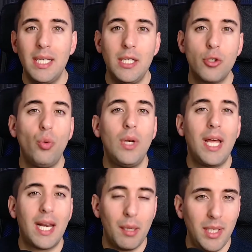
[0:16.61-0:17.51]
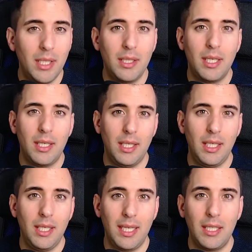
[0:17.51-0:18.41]
es una herramienta
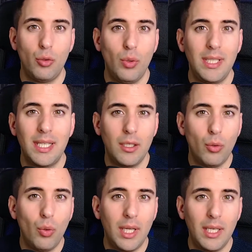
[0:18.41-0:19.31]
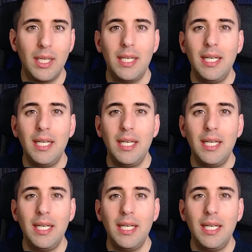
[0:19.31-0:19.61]
eh, gratuita de Google